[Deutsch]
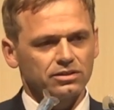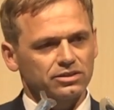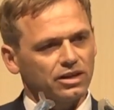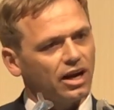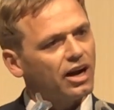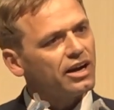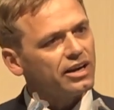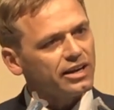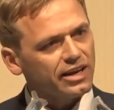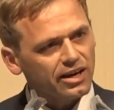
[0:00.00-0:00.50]

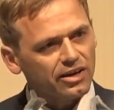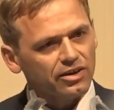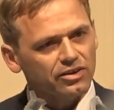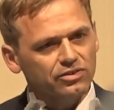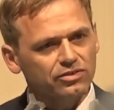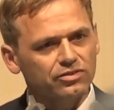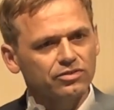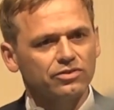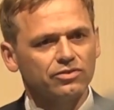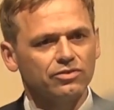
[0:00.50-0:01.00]
Daher
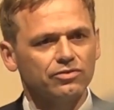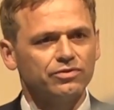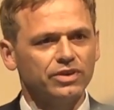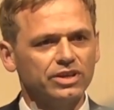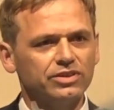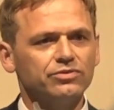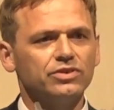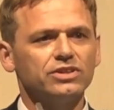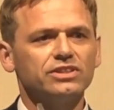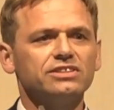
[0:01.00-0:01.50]

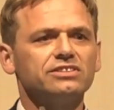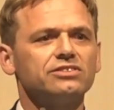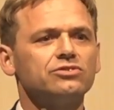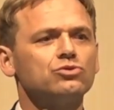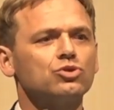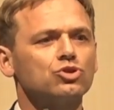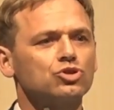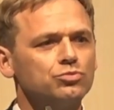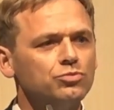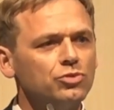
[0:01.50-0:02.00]
finden wir diese
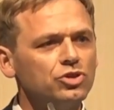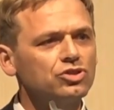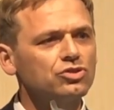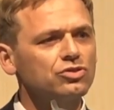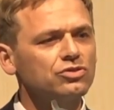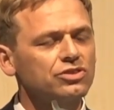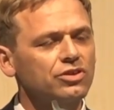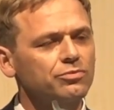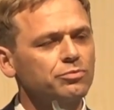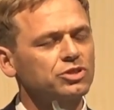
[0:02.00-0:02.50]

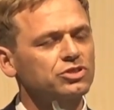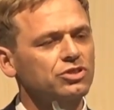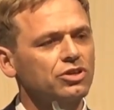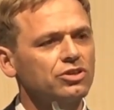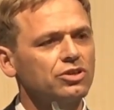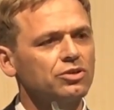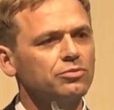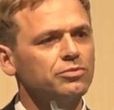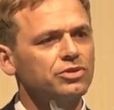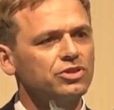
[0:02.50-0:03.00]
Durchmischung der
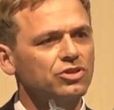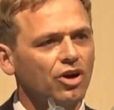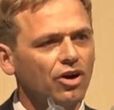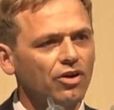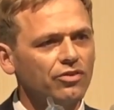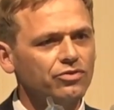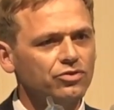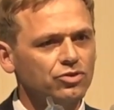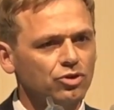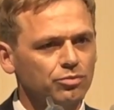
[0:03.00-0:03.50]
besonderen
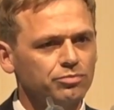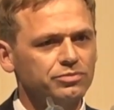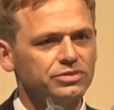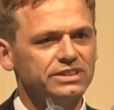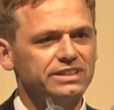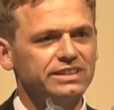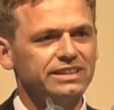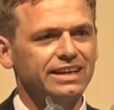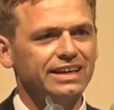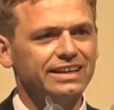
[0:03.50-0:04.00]
Bedarfsgruppen,
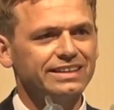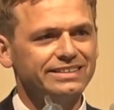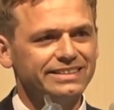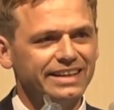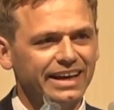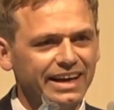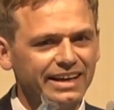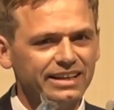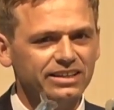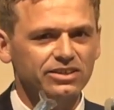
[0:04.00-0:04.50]
die
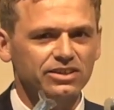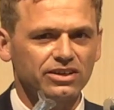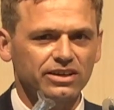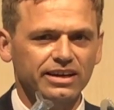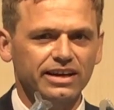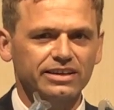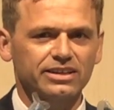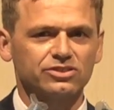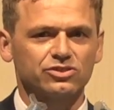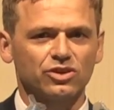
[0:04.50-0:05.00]
jeder
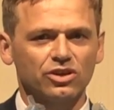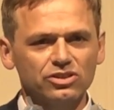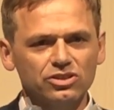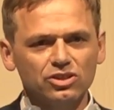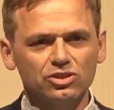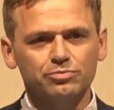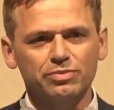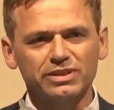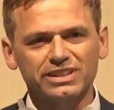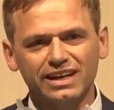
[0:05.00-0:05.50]

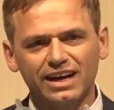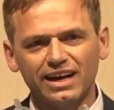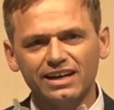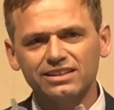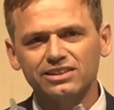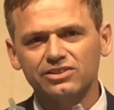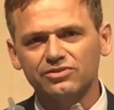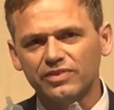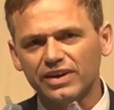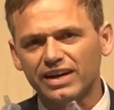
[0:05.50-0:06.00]
gesondert
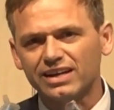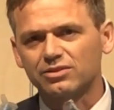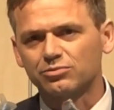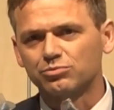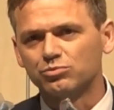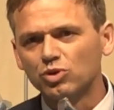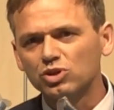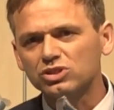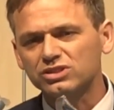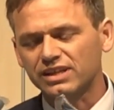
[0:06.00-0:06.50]
betrachtet
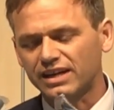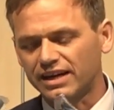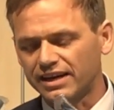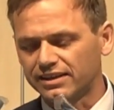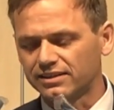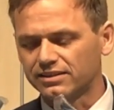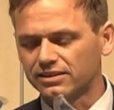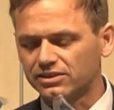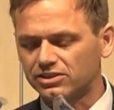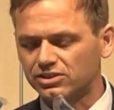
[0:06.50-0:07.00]
werden muss
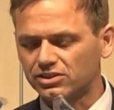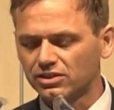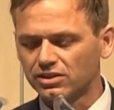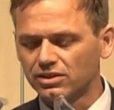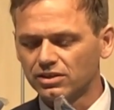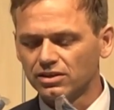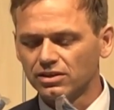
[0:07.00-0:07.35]
eigentlich,